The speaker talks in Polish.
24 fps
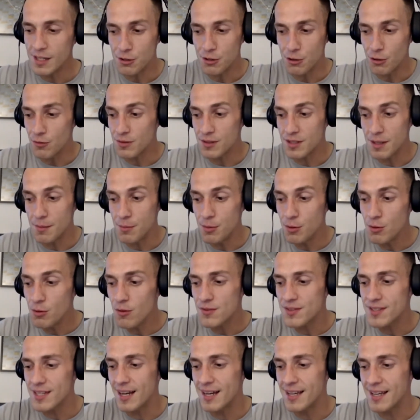I to nie
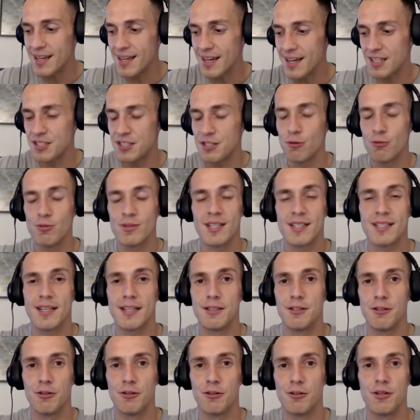było wcale jakieś
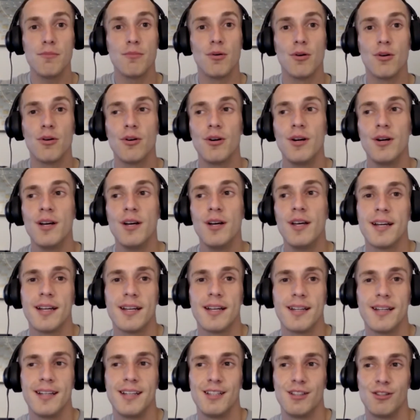nieuzasadnione, bo
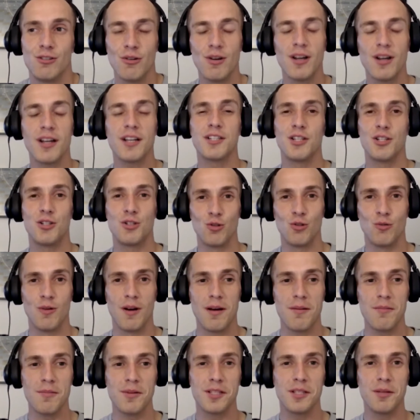e, to jak się
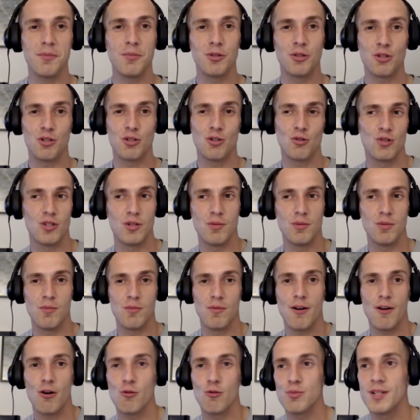czułem, gdyby to się
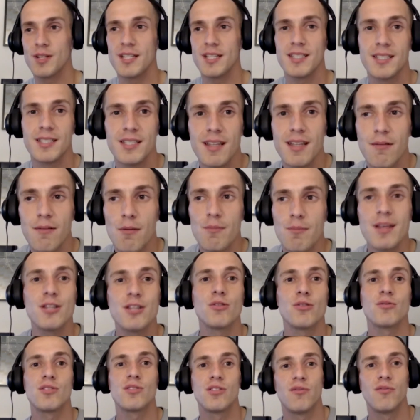utrzymywało przez, nie wiem,
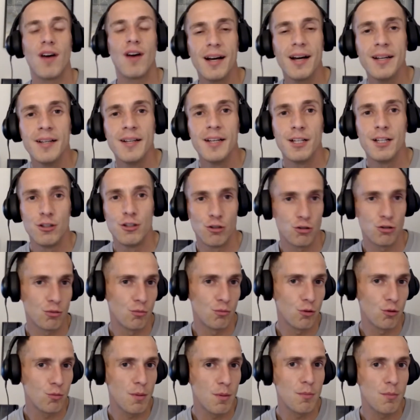miesiąc, dwa, no
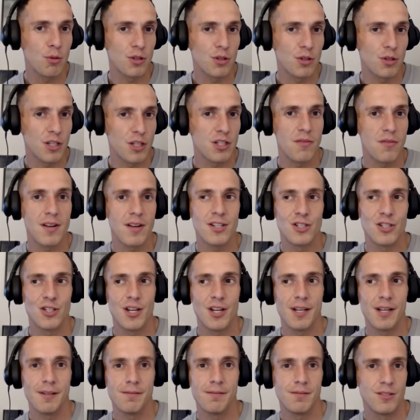to mógłbym podejrzewać,
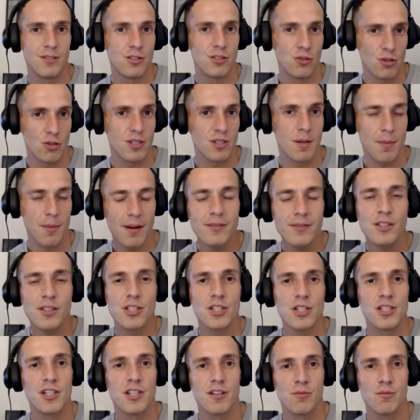że coś naprawdę
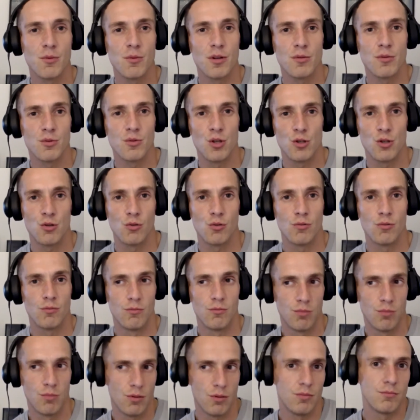się dzieje w moim życiu,
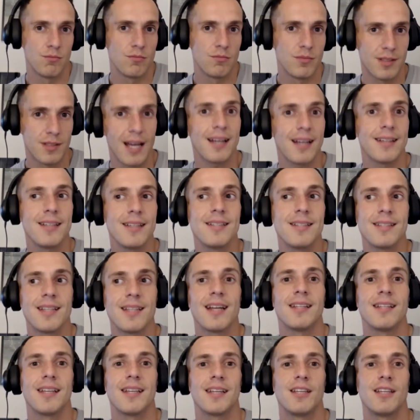bo taki
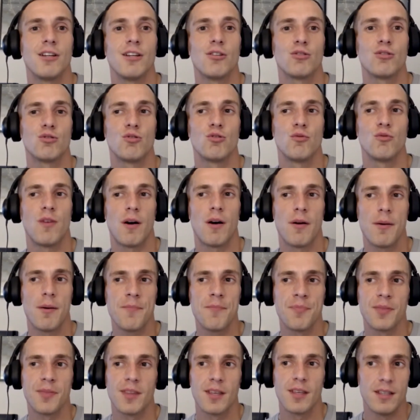stan, jaki ja
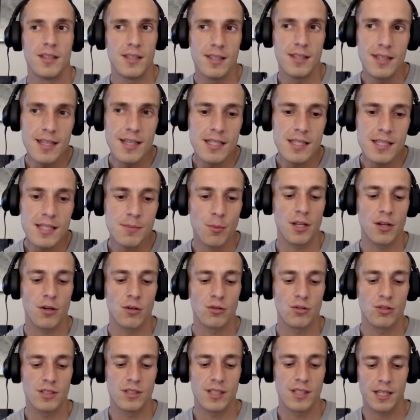odczuwałem, jest
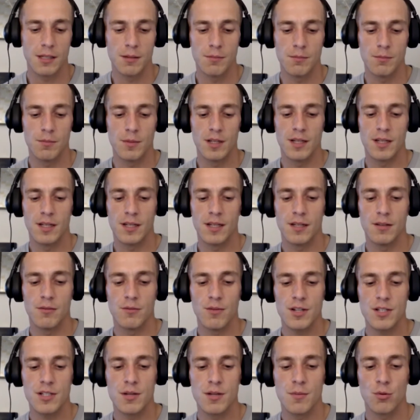poniekąd takim e,
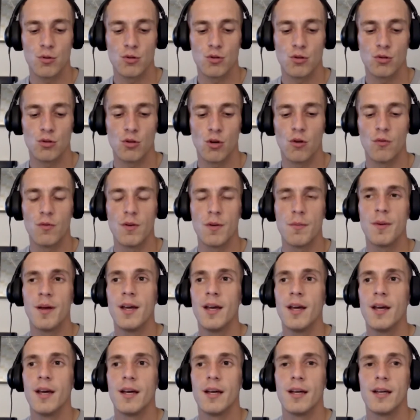właśnie początkowym,
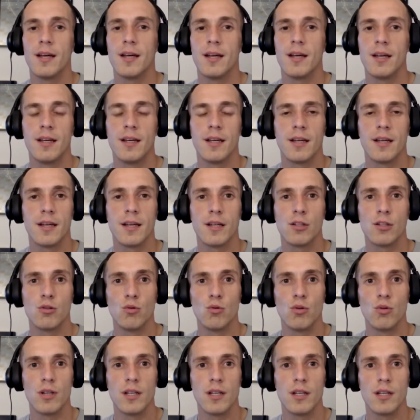e,
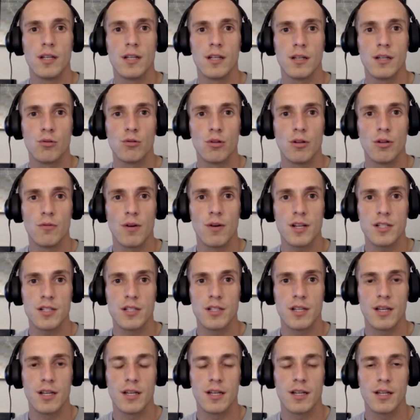który, który
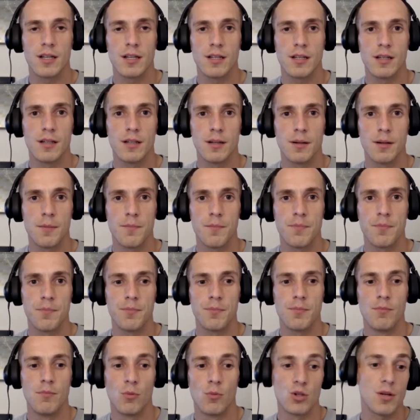właśnie
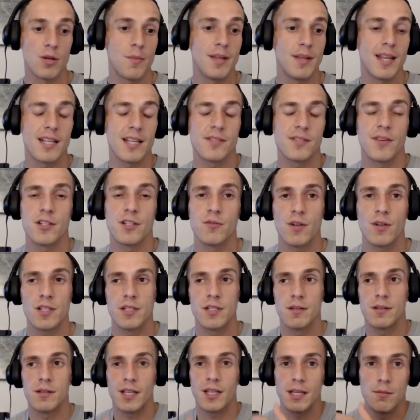możemy nazwać
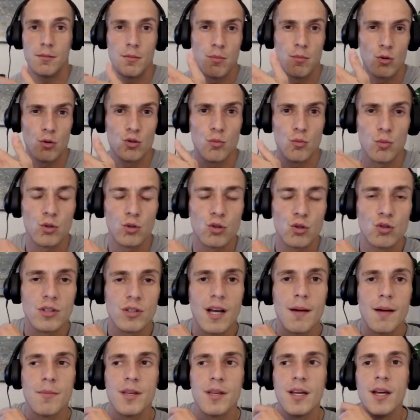właśnie takimi
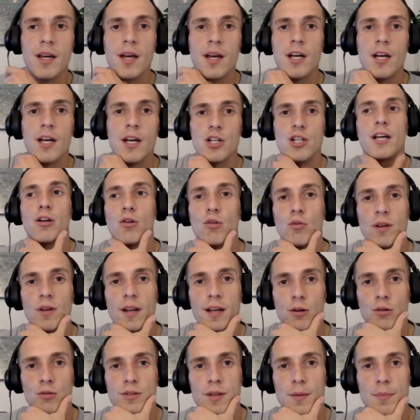początkami, czy lekką,
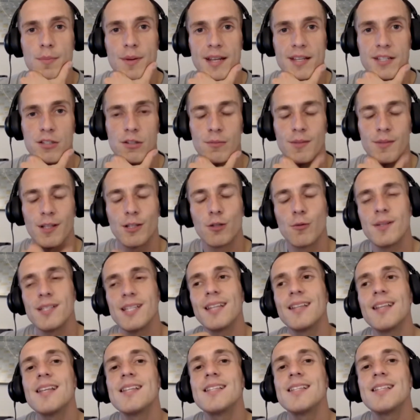lekką depresją.
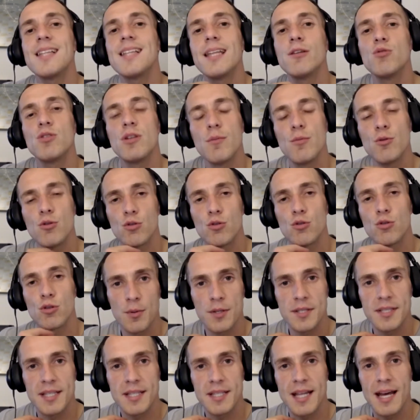Natomiast ja te stany u siebie już
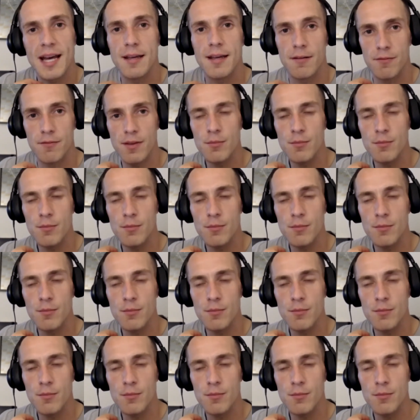rozpoznaję.